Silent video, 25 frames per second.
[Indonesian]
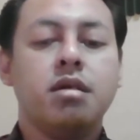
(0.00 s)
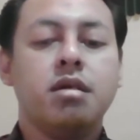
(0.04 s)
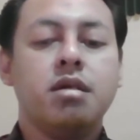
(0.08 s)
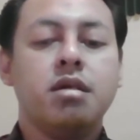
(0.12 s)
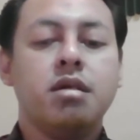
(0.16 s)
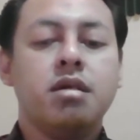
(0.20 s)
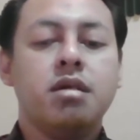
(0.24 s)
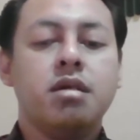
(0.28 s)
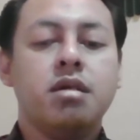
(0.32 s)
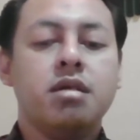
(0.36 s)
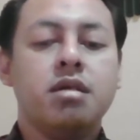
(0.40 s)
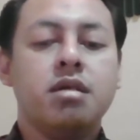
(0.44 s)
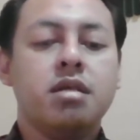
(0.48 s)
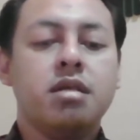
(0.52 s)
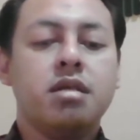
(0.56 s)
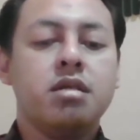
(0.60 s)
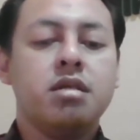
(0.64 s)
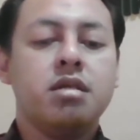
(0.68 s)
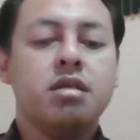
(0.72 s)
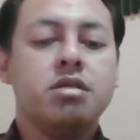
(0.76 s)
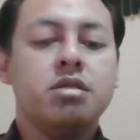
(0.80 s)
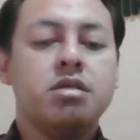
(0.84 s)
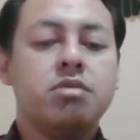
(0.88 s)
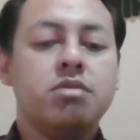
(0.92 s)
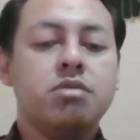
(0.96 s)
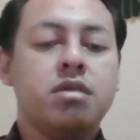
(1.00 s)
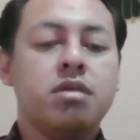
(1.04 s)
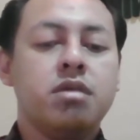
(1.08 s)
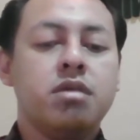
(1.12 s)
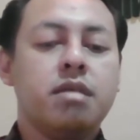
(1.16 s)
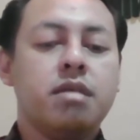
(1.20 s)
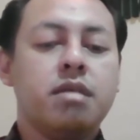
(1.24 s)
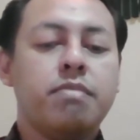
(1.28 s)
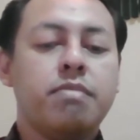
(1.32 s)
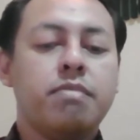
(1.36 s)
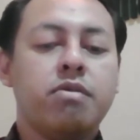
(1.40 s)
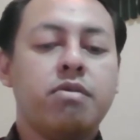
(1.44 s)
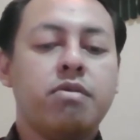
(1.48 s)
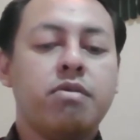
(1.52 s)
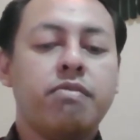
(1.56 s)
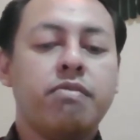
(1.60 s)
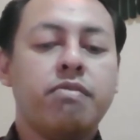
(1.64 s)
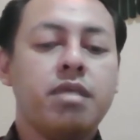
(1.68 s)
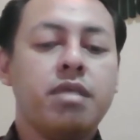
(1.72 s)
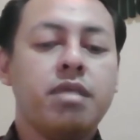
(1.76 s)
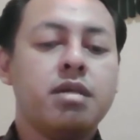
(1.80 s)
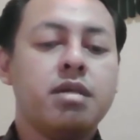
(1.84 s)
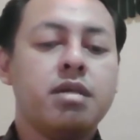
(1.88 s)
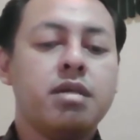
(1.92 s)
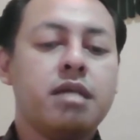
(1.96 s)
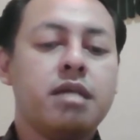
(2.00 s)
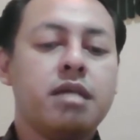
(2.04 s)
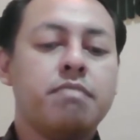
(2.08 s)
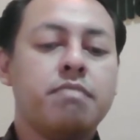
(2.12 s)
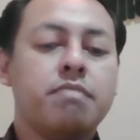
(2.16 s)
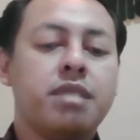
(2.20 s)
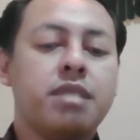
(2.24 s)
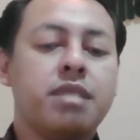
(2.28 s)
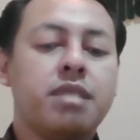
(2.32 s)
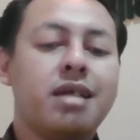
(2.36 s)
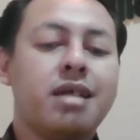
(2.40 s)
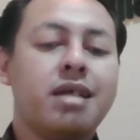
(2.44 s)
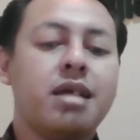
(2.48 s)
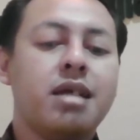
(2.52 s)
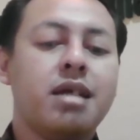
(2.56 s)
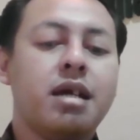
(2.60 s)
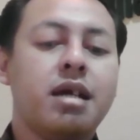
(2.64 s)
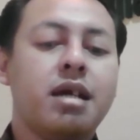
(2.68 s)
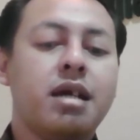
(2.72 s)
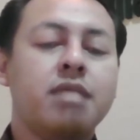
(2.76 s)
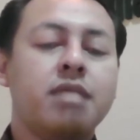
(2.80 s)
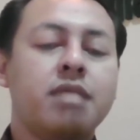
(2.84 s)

nanti di situ ada profil dan penandaan